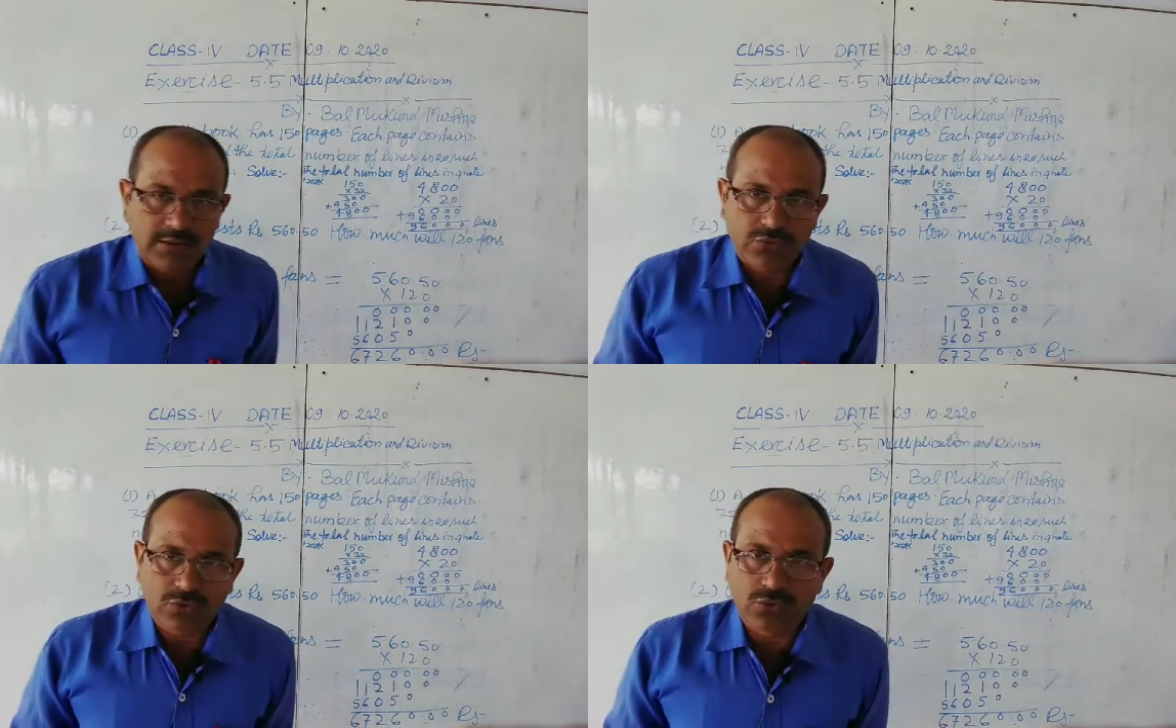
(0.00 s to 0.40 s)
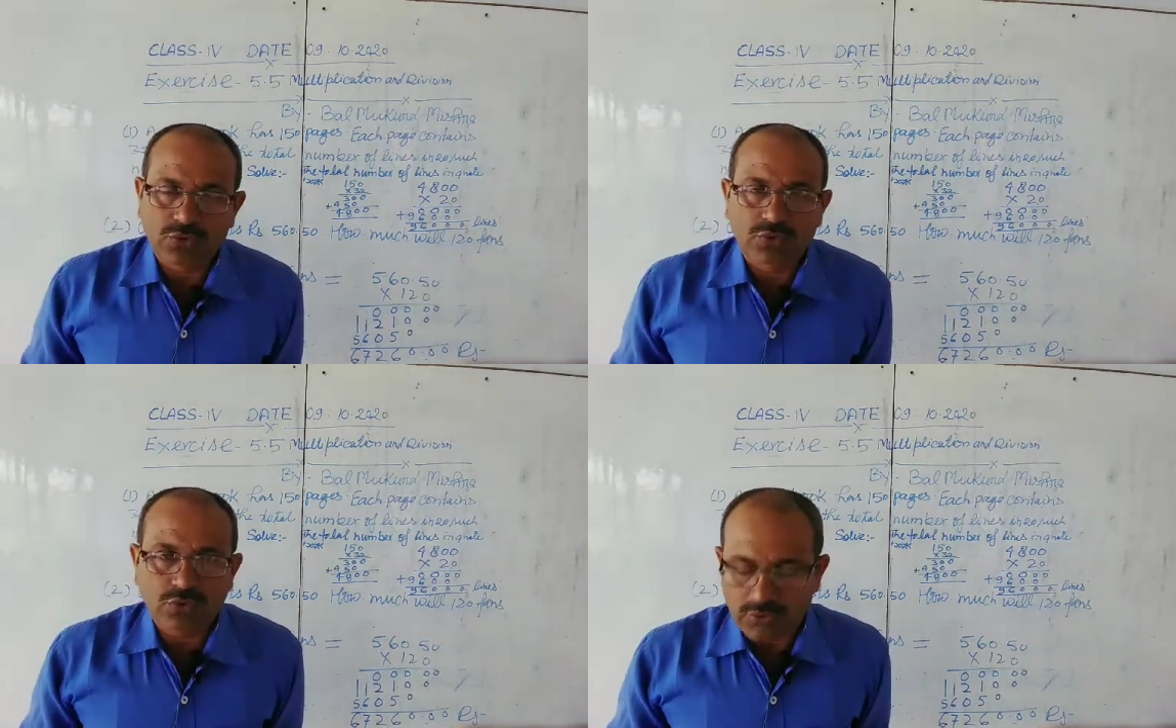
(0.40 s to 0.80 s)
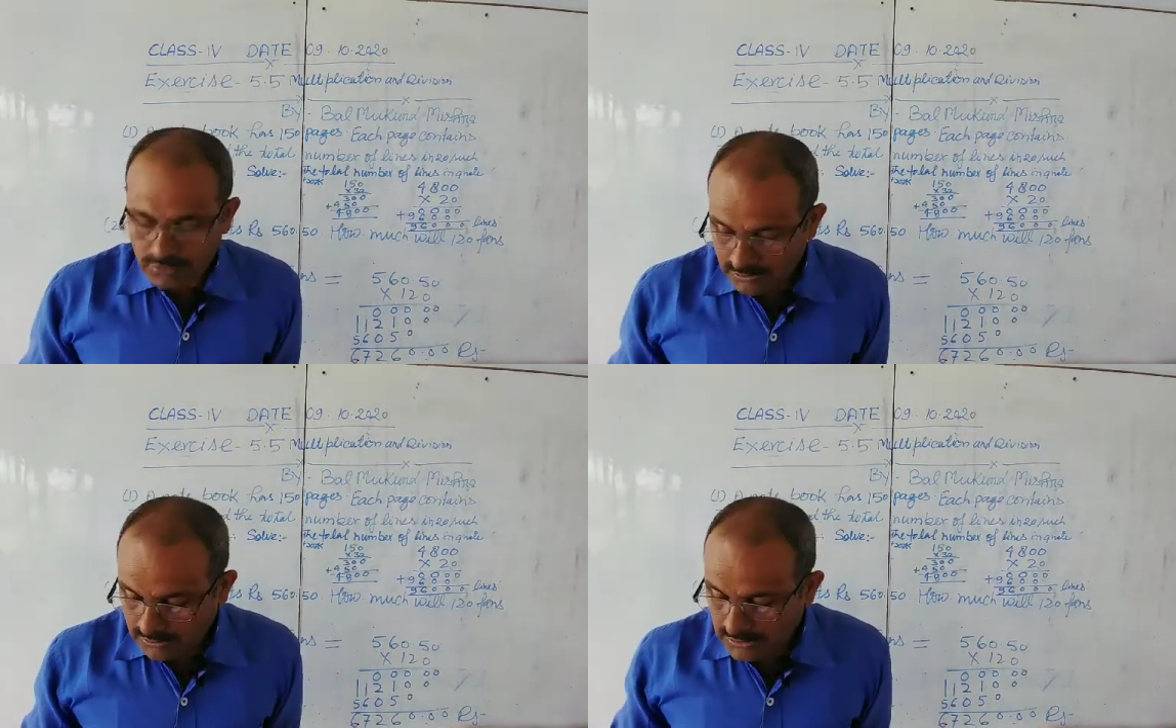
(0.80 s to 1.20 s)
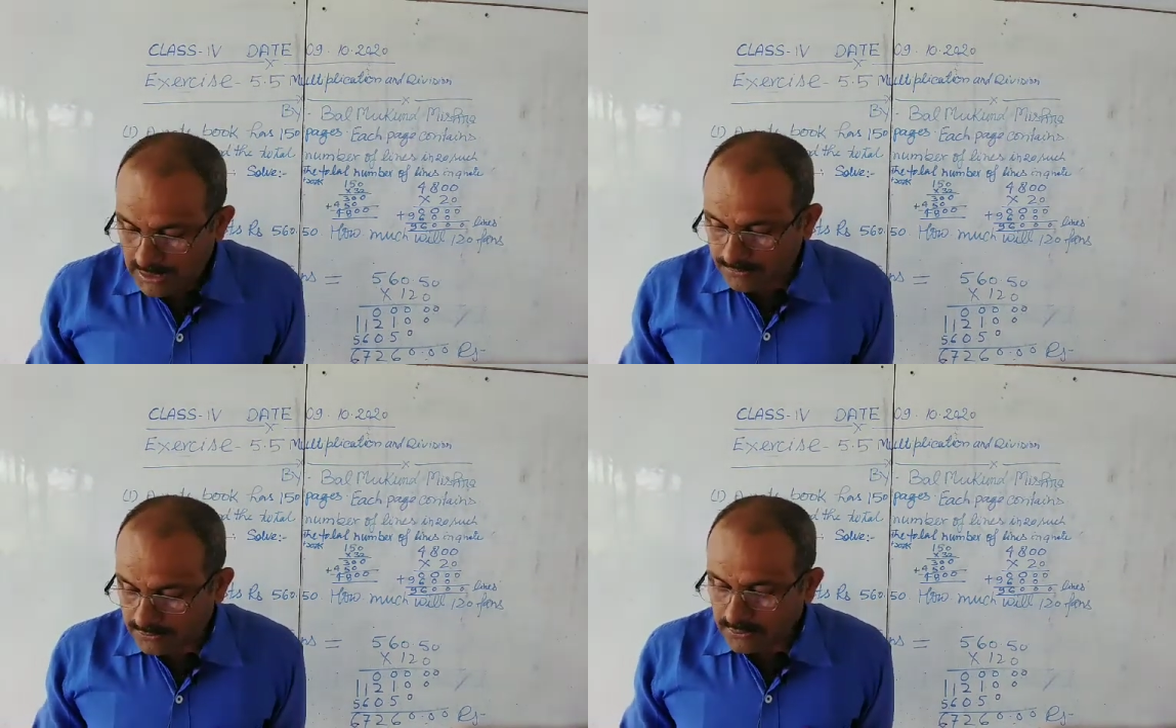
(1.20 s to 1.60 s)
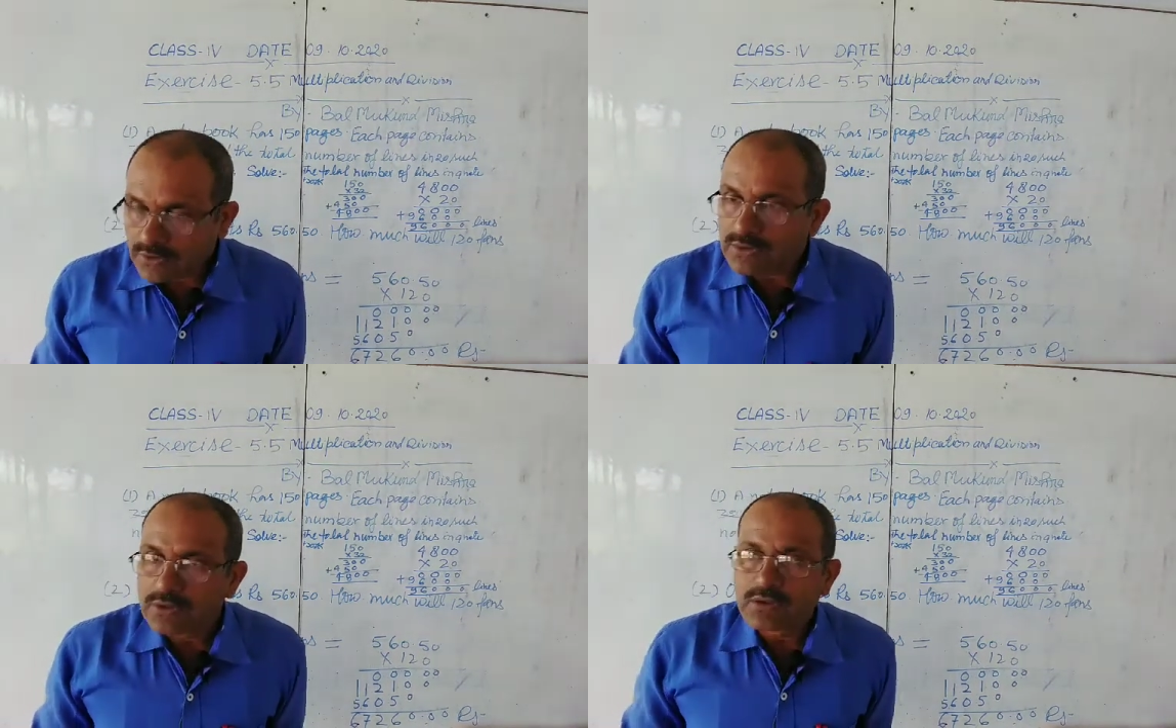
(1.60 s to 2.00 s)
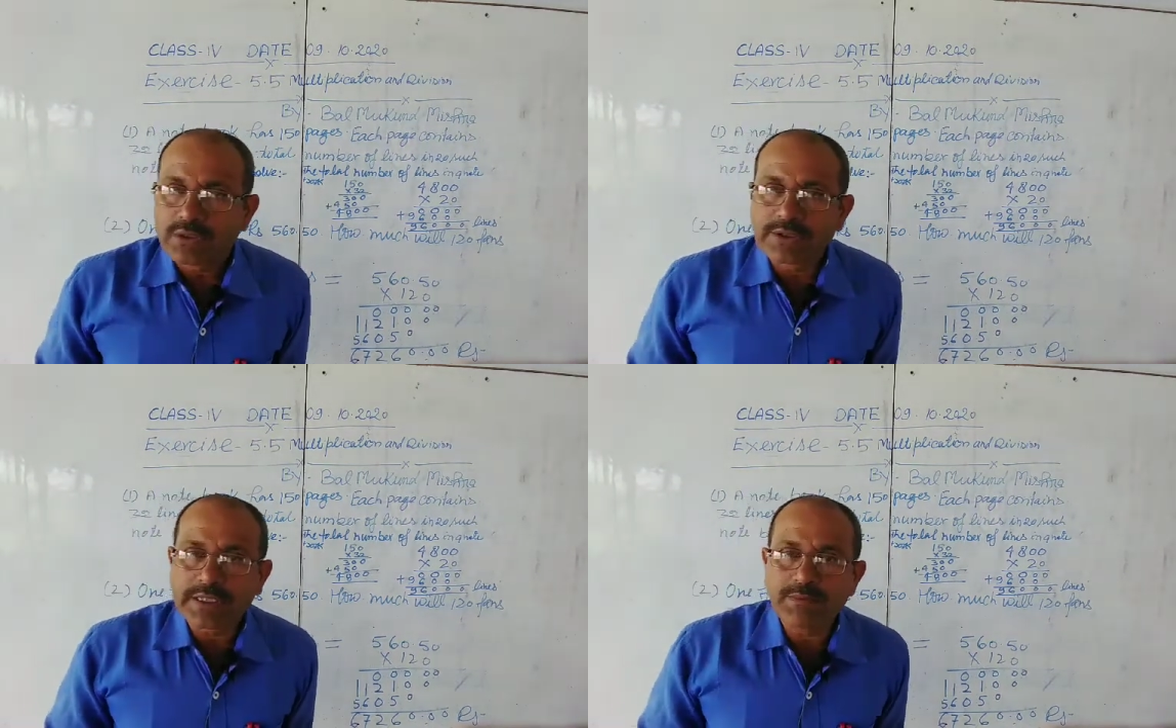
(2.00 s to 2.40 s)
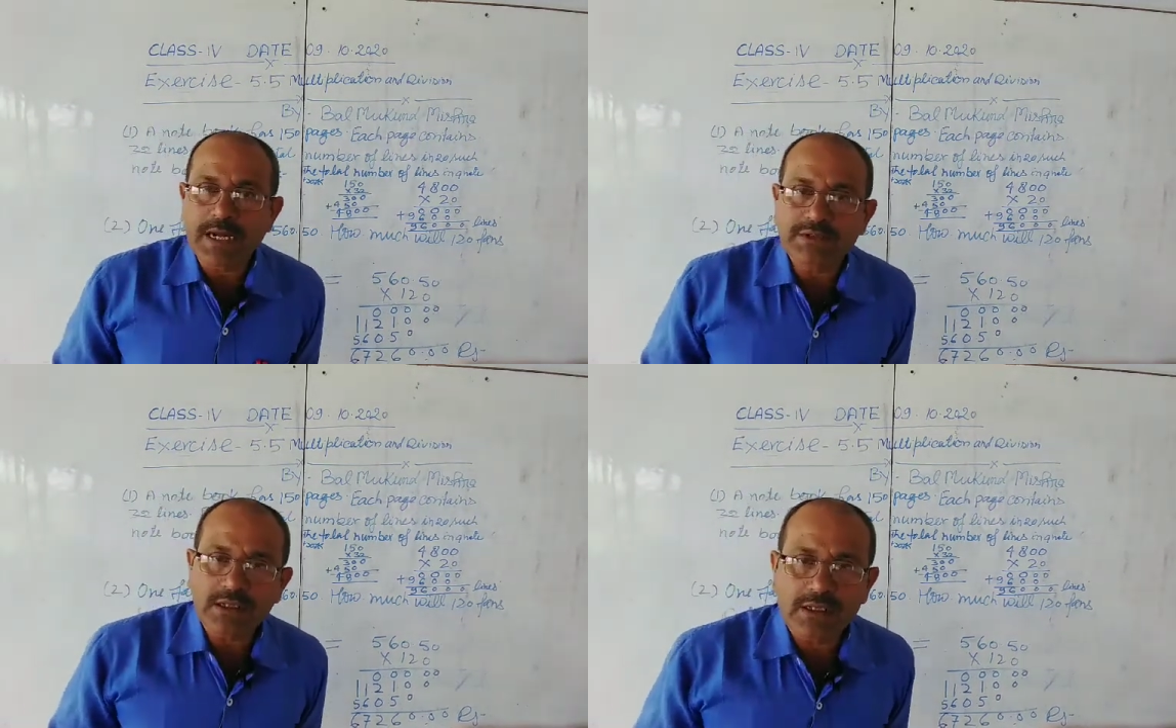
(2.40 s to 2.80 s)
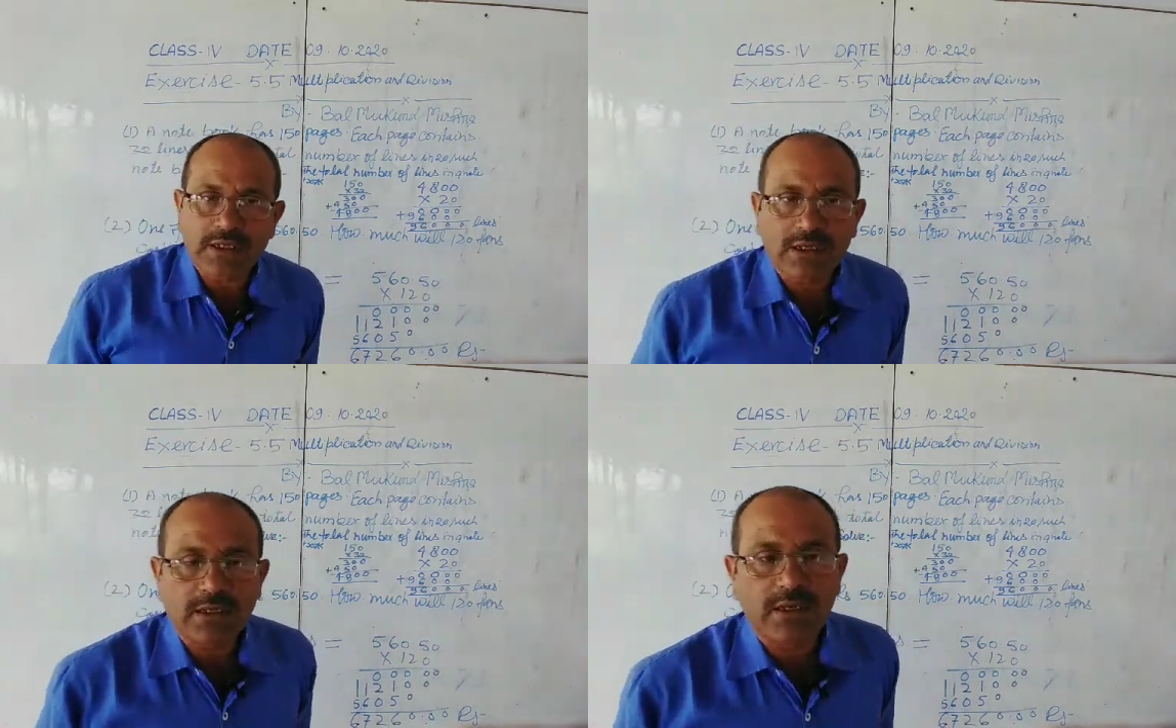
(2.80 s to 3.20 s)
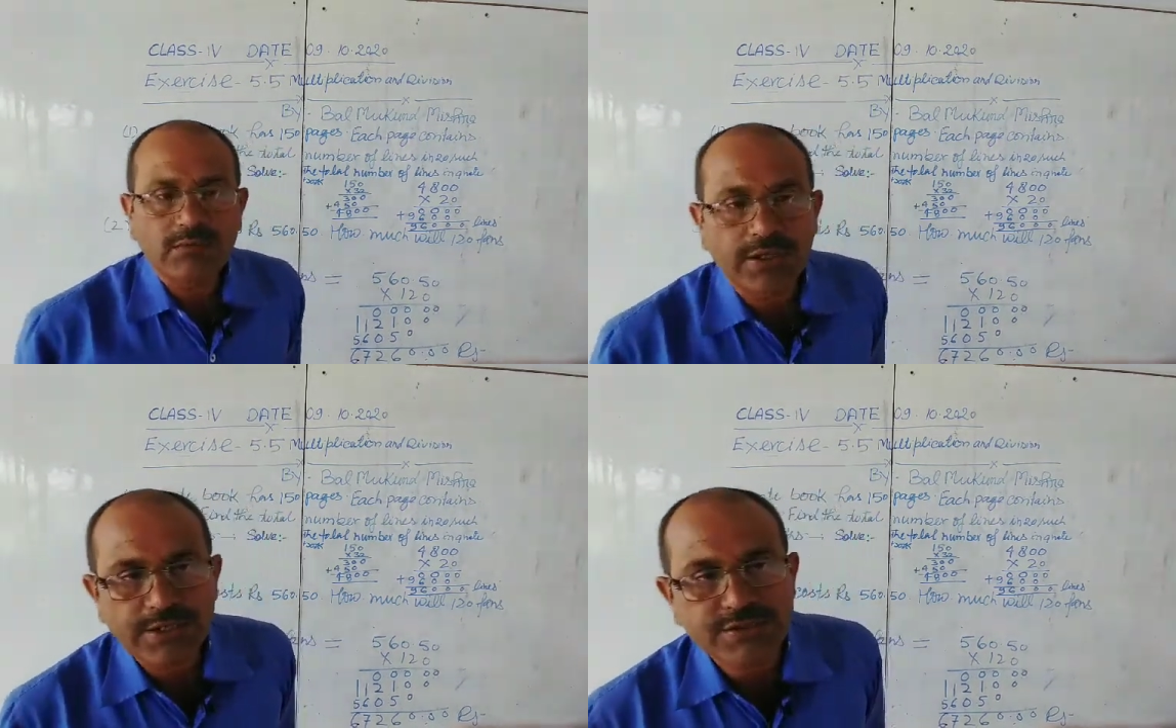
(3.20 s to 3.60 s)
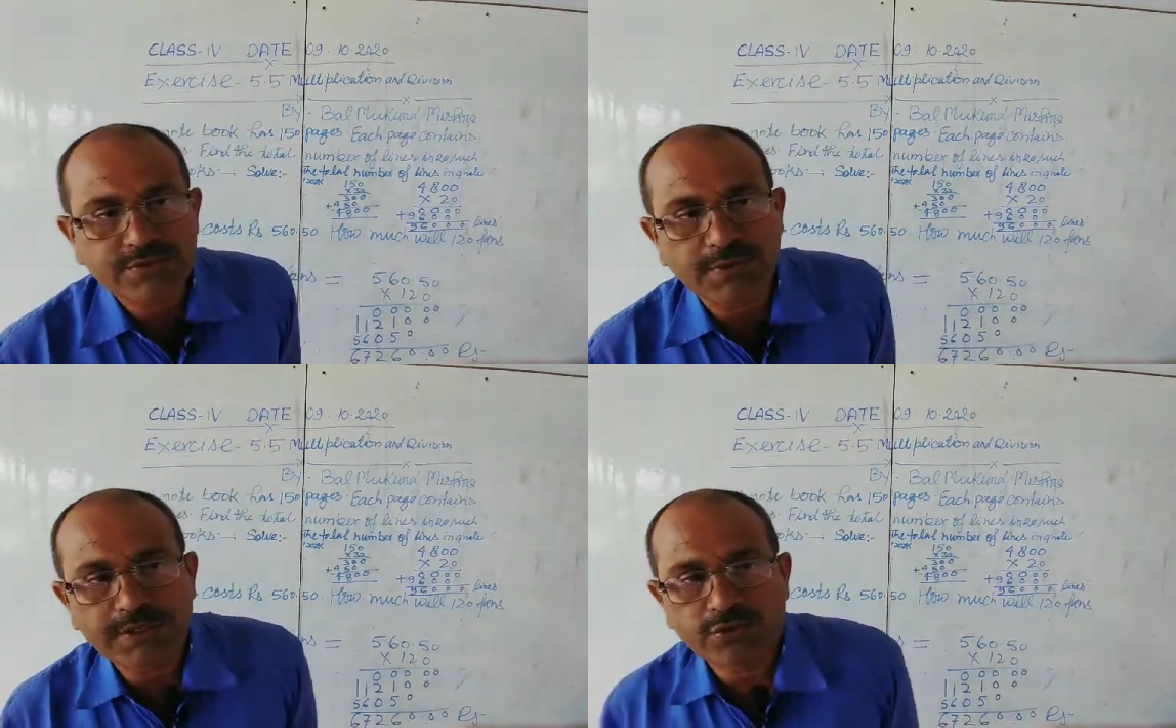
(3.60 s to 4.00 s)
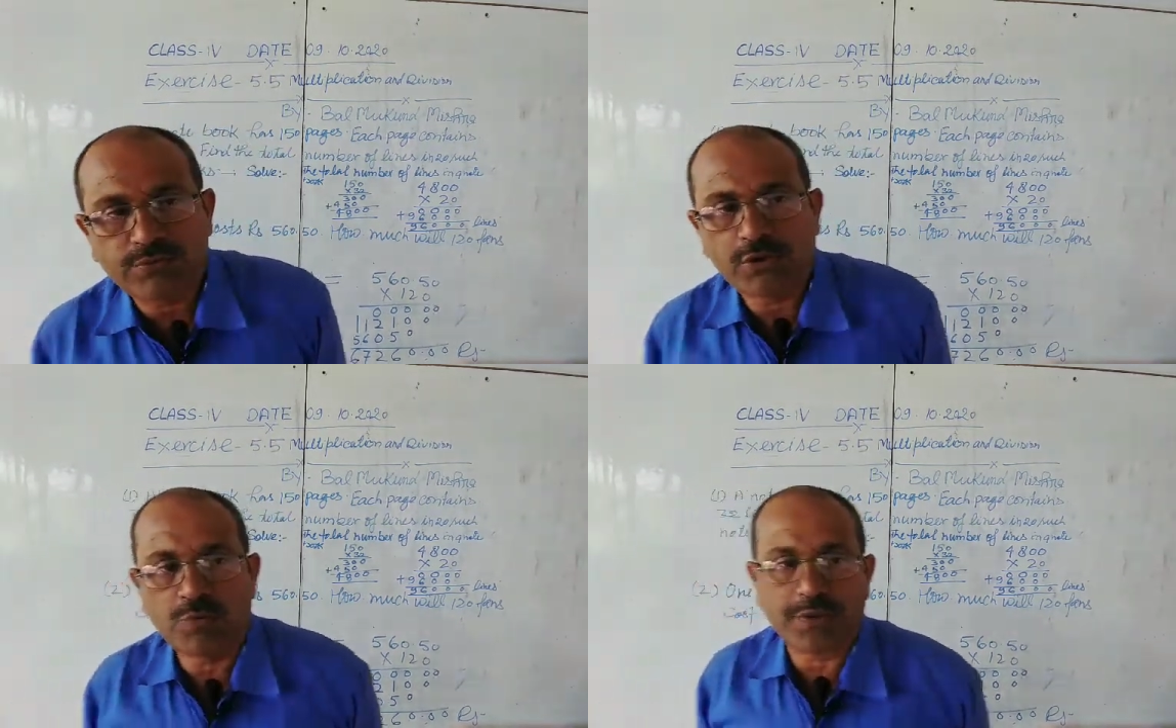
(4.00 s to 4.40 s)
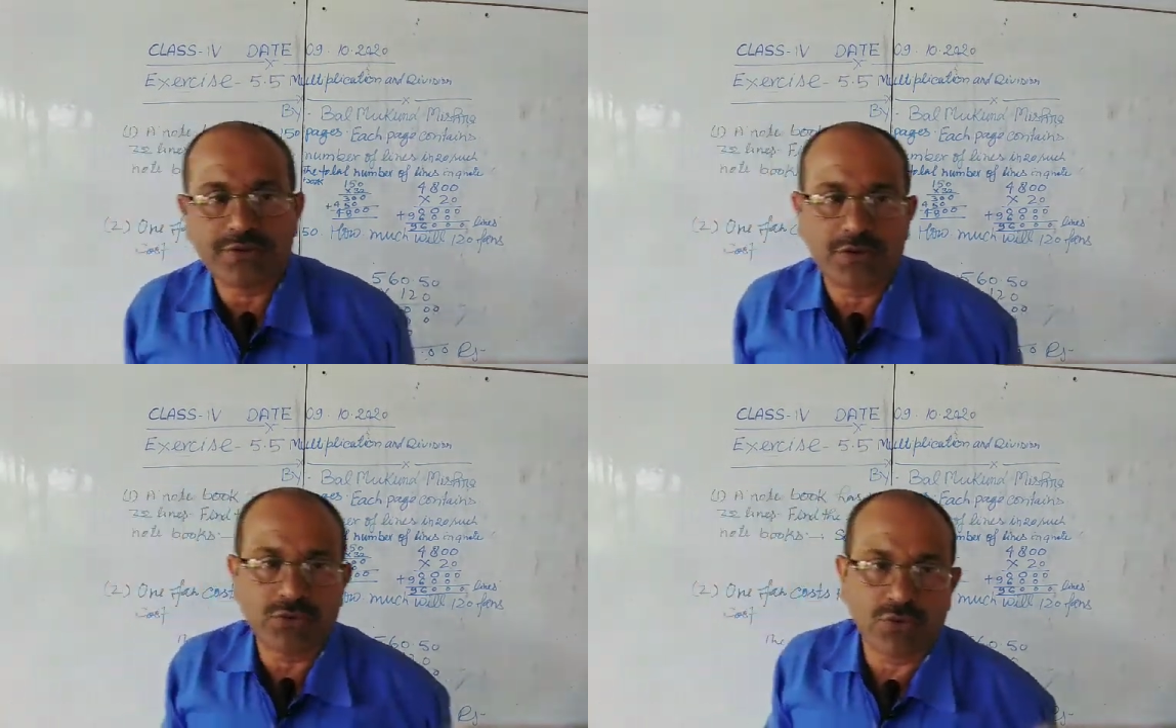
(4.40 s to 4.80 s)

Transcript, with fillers: तो अब नई बात लेकर के हम नेक्स्ट वीडियो में उपस्थित